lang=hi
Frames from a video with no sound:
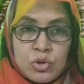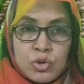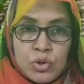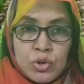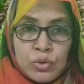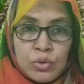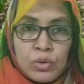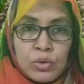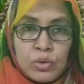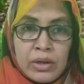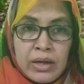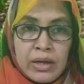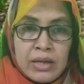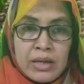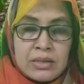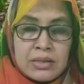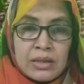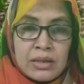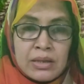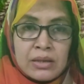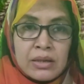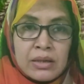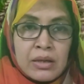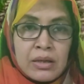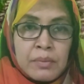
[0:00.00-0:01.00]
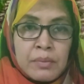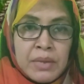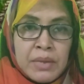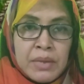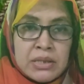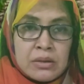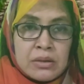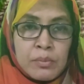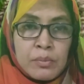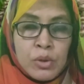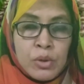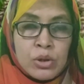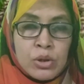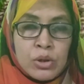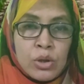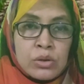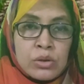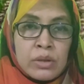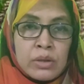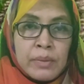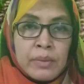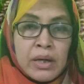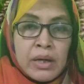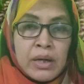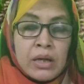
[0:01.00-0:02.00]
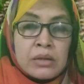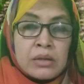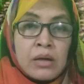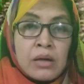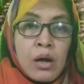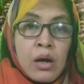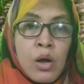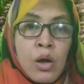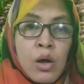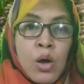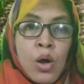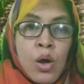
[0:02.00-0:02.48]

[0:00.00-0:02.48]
जो लगाई जाती है कपास का पौधा होता है बाकायदा